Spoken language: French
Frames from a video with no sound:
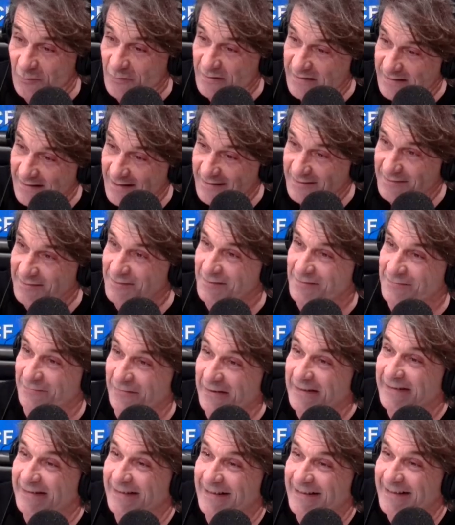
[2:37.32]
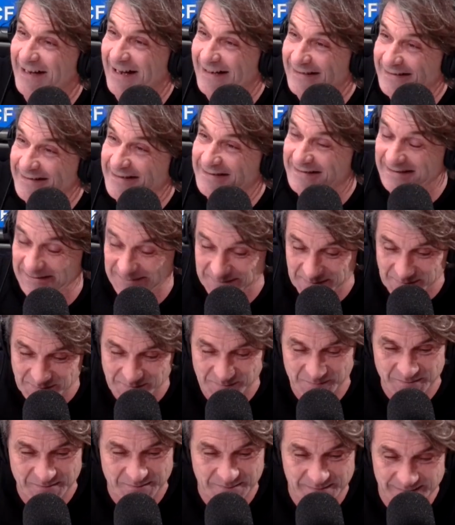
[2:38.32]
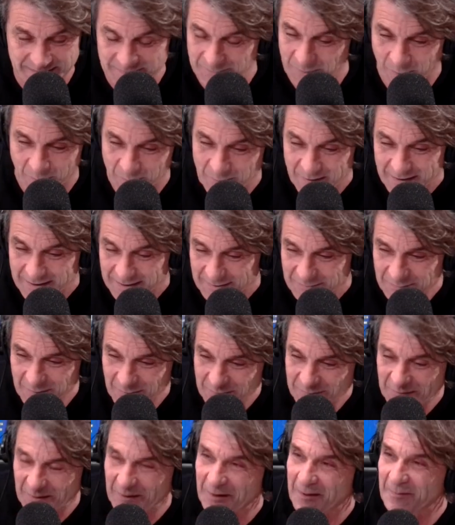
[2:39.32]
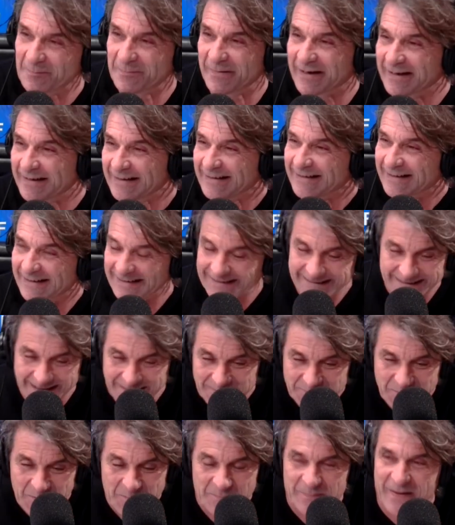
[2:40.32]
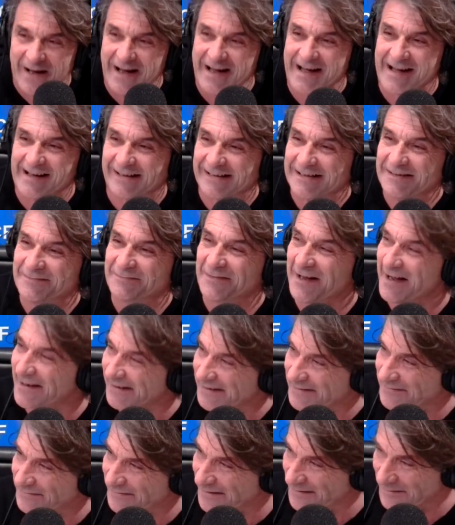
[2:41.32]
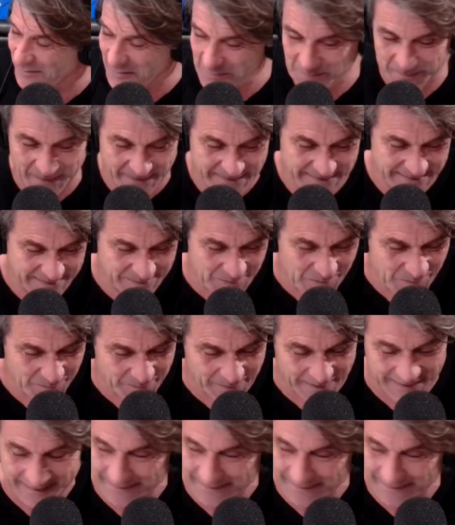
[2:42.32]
siège vide à 17h, je me suis dit, bon, notre homme est quelque part, il va arriver, ne paniquons pas.